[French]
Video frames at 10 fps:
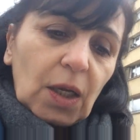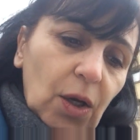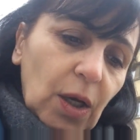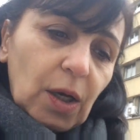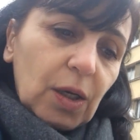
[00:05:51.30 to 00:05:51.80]

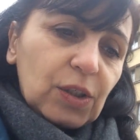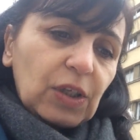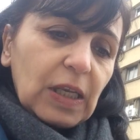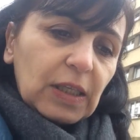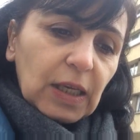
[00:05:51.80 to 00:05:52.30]
Euh,
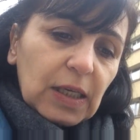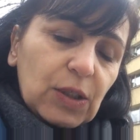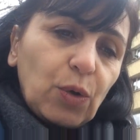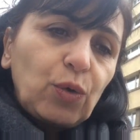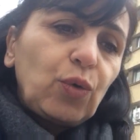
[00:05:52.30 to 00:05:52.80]
c'est
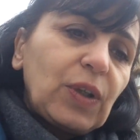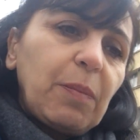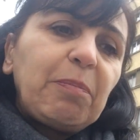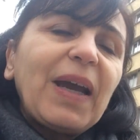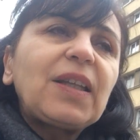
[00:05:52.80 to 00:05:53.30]
surtout
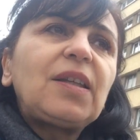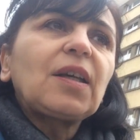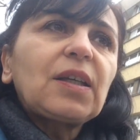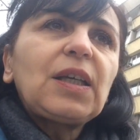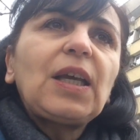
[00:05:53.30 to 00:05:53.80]
des
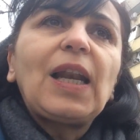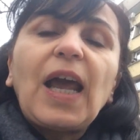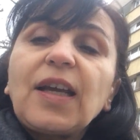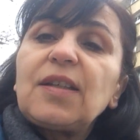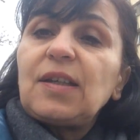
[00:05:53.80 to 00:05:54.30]
bactéries
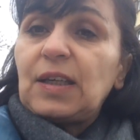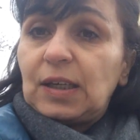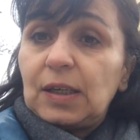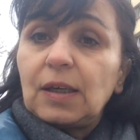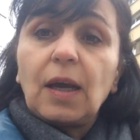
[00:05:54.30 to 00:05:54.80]

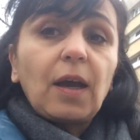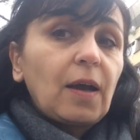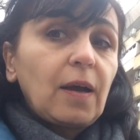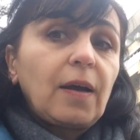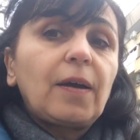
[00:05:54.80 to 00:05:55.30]
lactiques
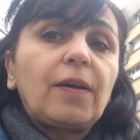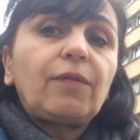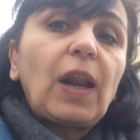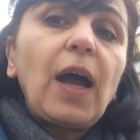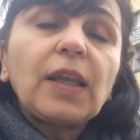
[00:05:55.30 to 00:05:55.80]
euh,
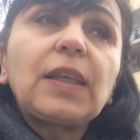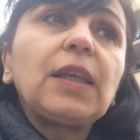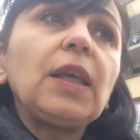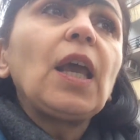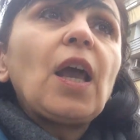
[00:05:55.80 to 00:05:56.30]
voilà,
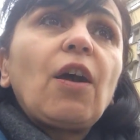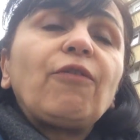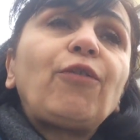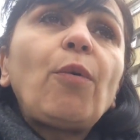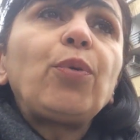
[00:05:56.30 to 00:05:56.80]
qui
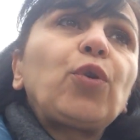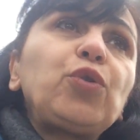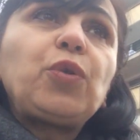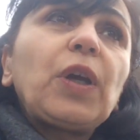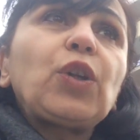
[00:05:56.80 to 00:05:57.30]
vont
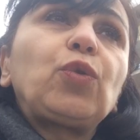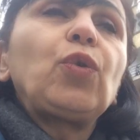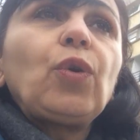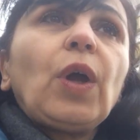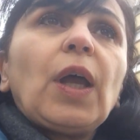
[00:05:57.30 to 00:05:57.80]
produire
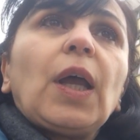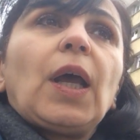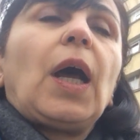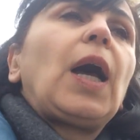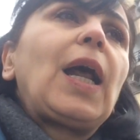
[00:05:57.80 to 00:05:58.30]
de
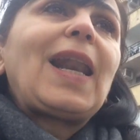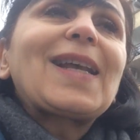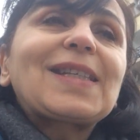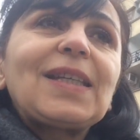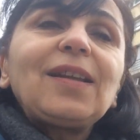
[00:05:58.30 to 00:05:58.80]
euh,
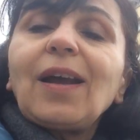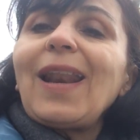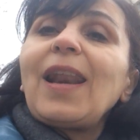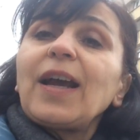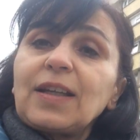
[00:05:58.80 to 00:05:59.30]
l'acide
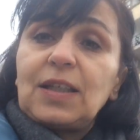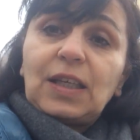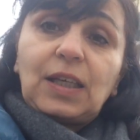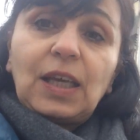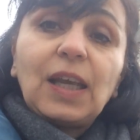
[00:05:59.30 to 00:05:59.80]

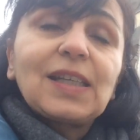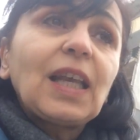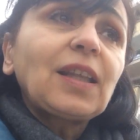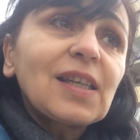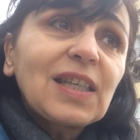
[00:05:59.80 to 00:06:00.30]
lactique. Et
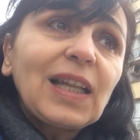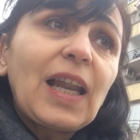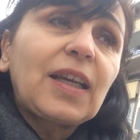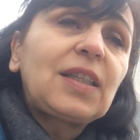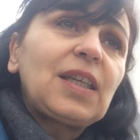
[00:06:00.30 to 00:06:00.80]
cet acide
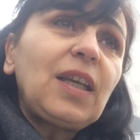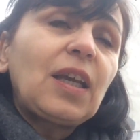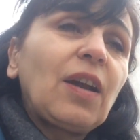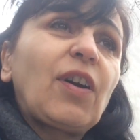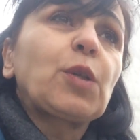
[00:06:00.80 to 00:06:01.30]

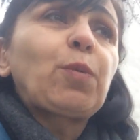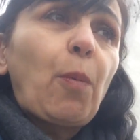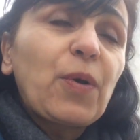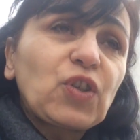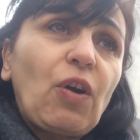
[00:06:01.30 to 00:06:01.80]
lactique va se
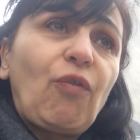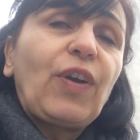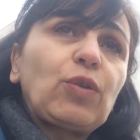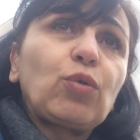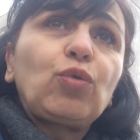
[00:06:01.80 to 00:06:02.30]
propager en
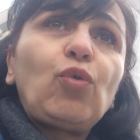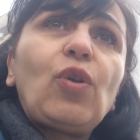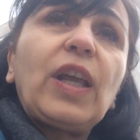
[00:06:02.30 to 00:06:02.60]
fait dans tout le